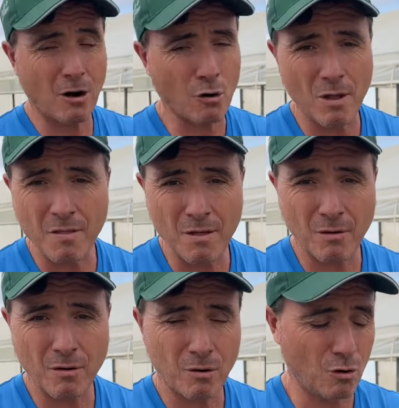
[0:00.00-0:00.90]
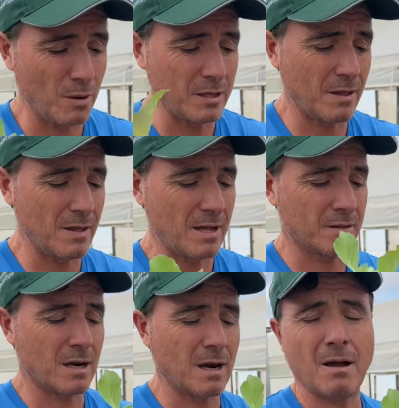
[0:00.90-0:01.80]
a los 15 o 20 días
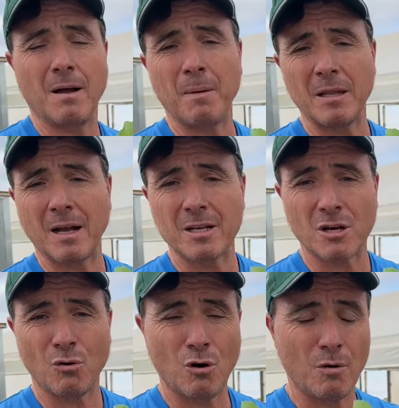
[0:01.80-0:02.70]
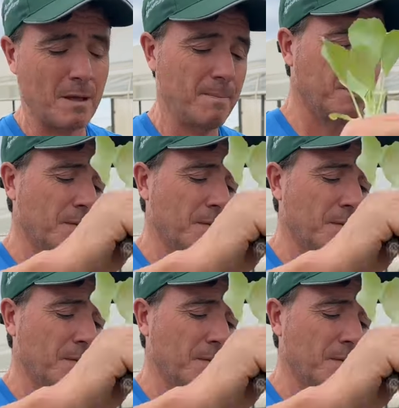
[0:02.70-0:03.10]
entre la planta que se lo come